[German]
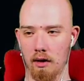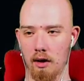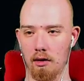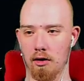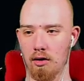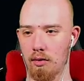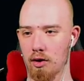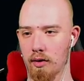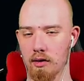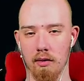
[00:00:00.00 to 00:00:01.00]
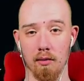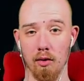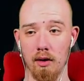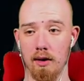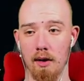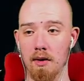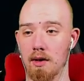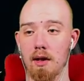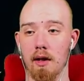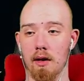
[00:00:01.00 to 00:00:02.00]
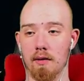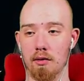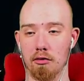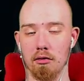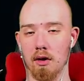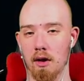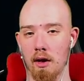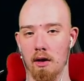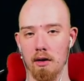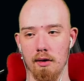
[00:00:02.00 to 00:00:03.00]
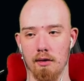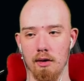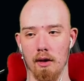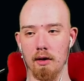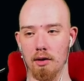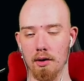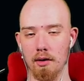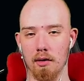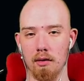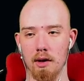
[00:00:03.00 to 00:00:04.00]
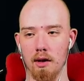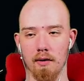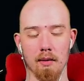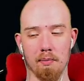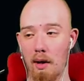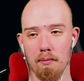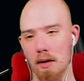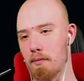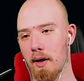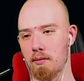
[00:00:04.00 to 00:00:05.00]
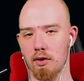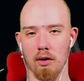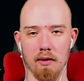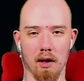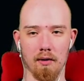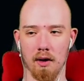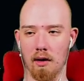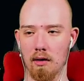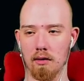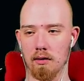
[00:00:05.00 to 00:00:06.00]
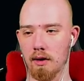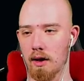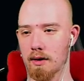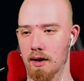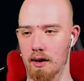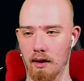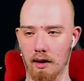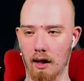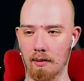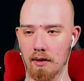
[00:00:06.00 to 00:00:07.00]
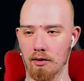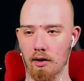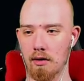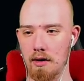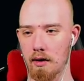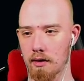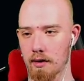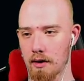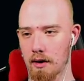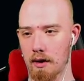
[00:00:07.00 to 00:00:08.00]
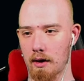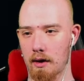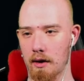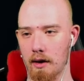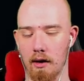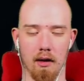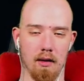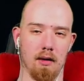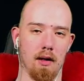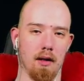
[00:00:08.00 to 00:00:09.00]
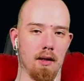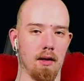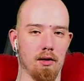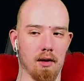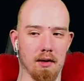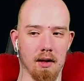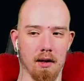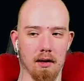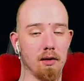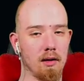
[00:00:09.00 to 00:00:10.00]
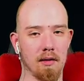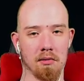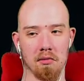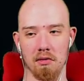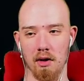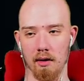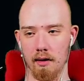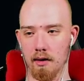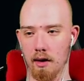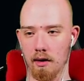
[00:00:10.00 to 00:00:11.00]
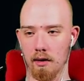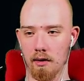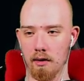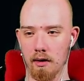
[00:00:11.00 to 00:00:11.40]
gerade meine Schwester und meine Mutter, die haben das nie gerafft. So, ich sag, ja, ich zocke eine Runde, auf einmal bam, bam, bam, Tür wird aufgehauen, die ganze Zeit gelabert und sonstiges. Ey, da, da hätte ich einen Ausraster kriegen können, also sage ich ganz ehrlich.